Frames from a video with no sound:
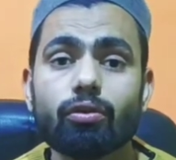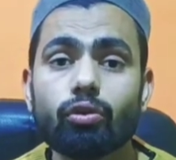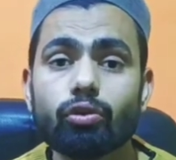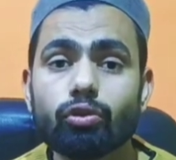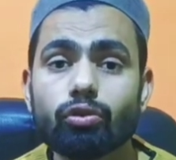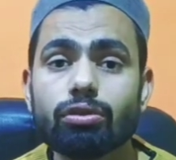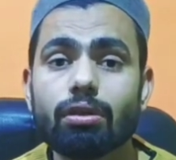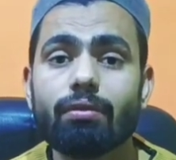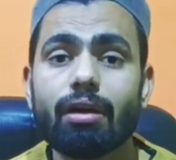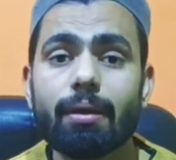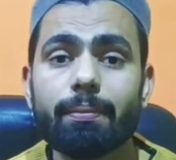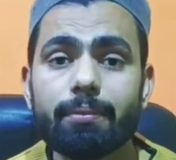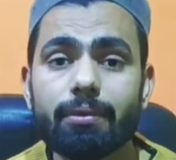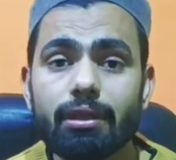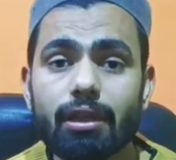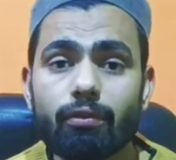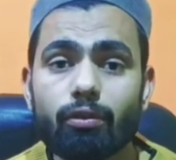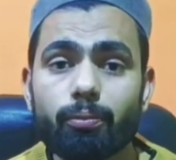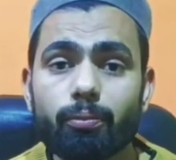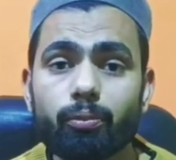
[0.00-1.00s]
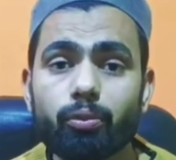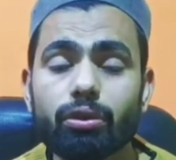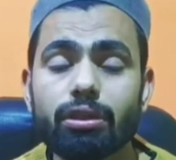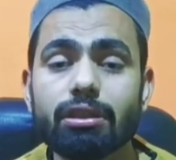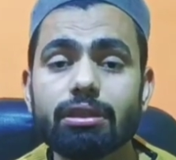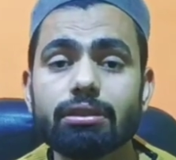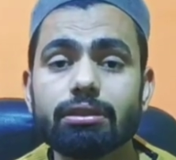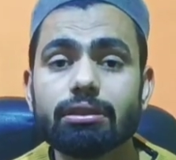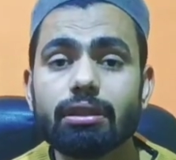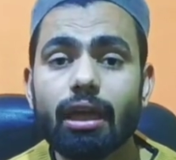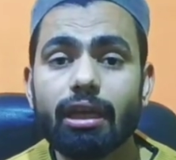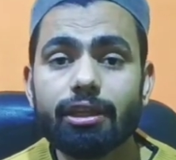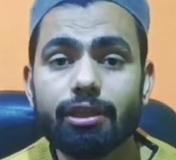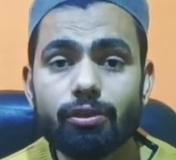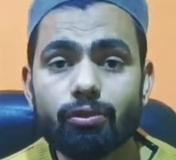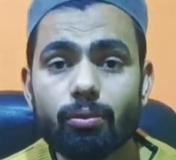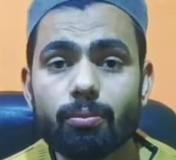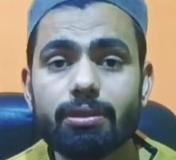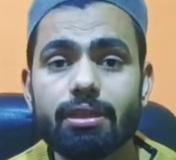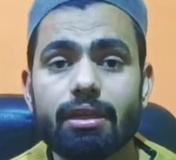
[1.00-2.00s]
को जो सवाब मिला वो पूरी
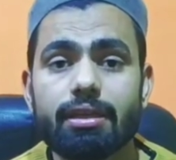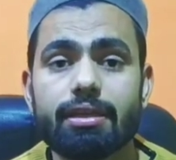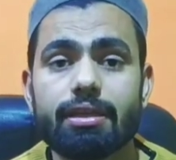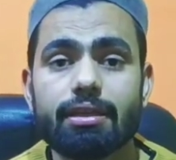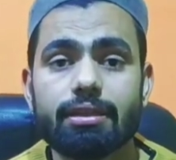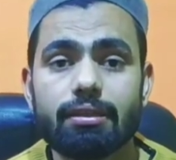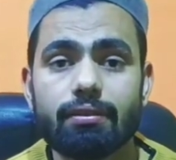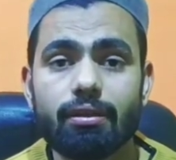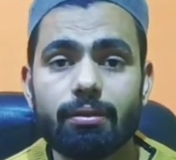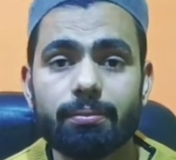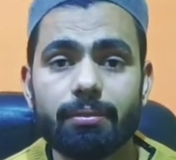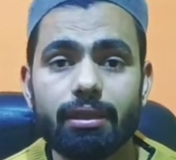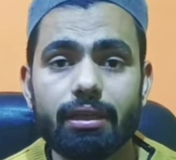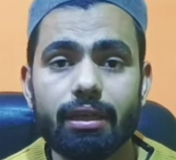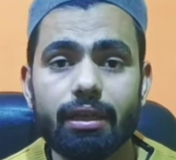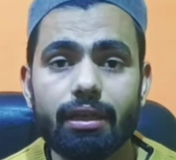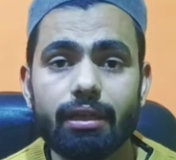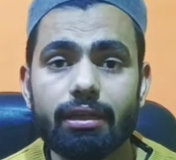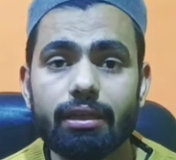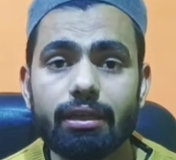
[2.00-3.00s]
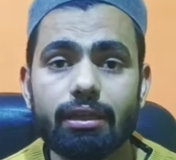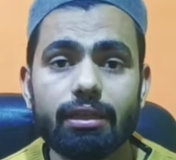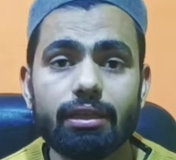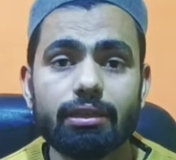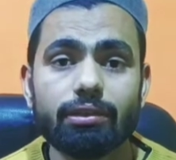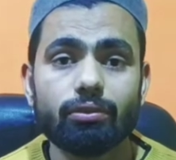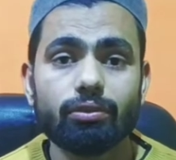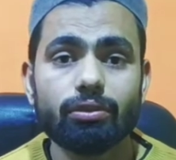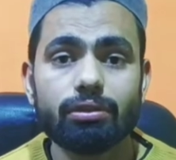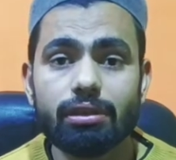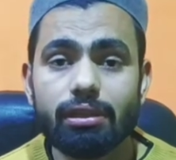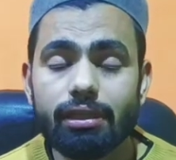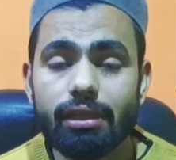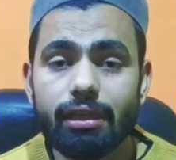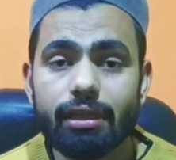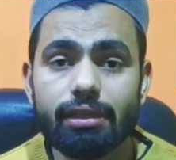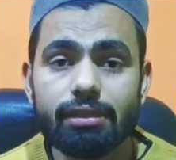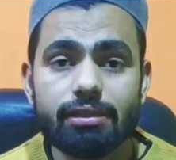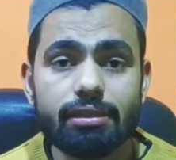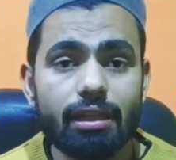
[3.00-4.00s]
इंसानियत को बचाने का सवाब मिला है तो
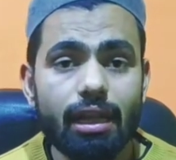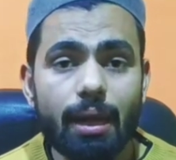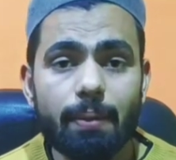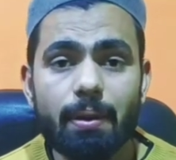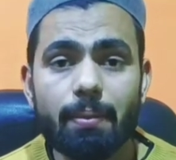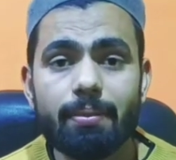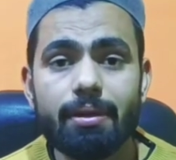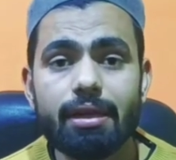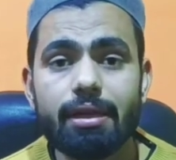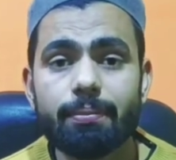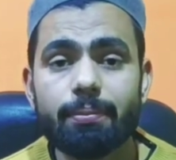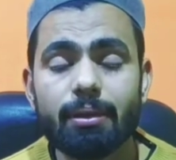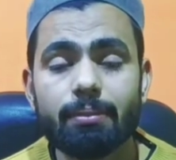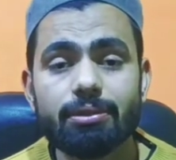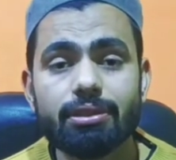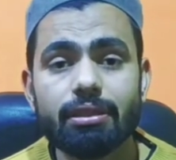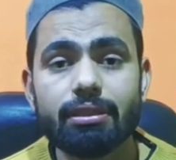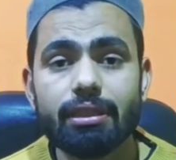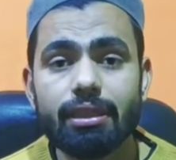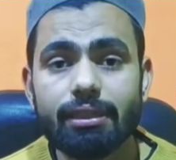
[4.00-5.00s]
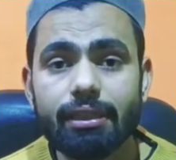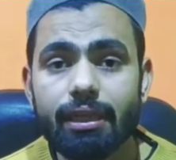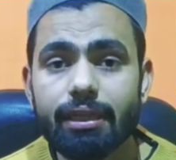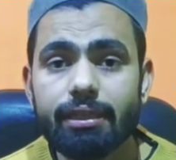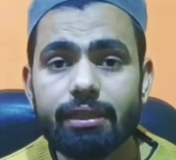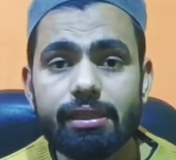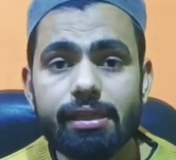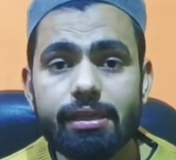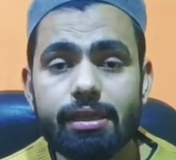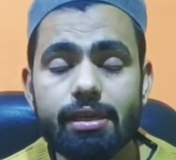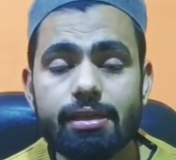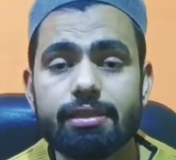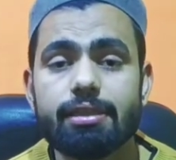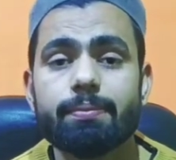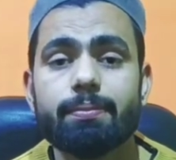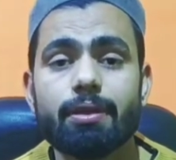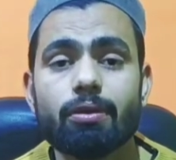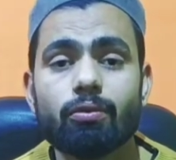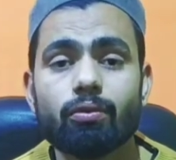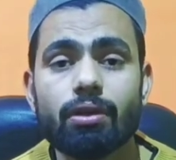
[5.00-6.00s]
इसलिए इस्लाम हमें परमिशन देता ही नहीं
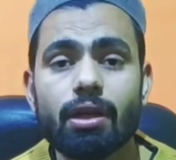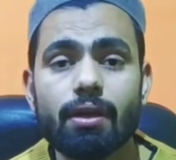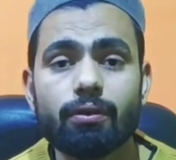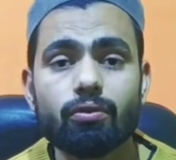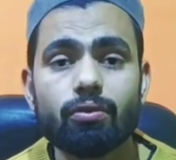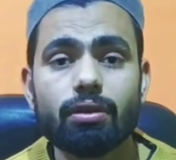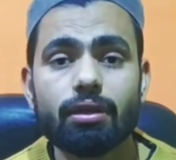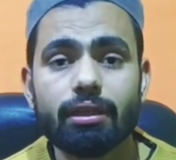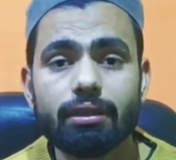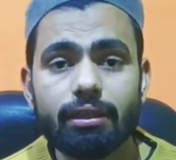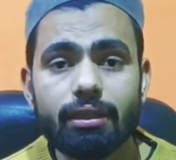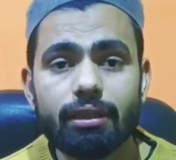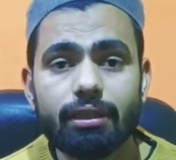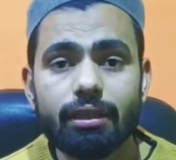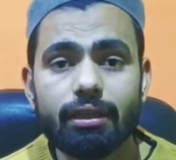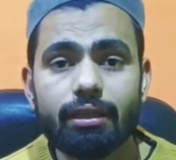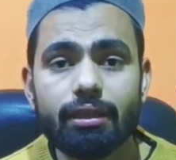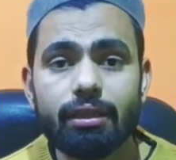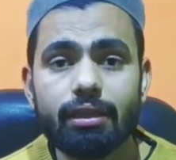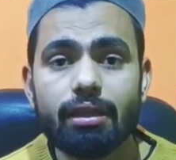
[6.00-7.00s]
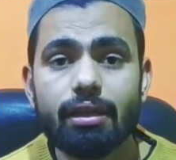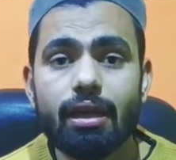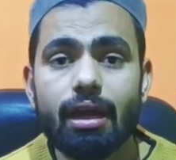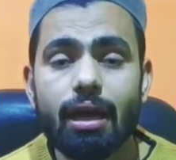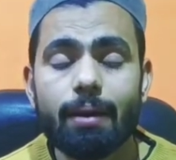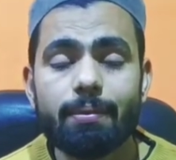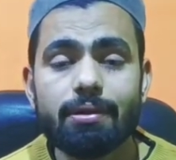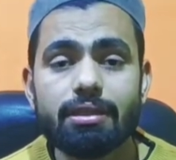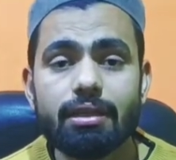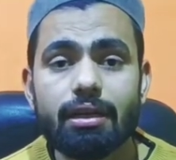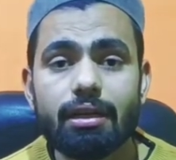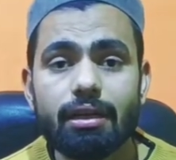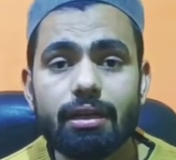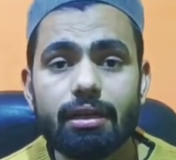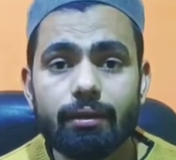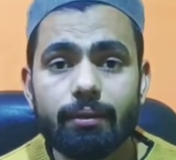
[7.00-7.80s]
किसी बेगुनाह को कत्ल करें हमेशा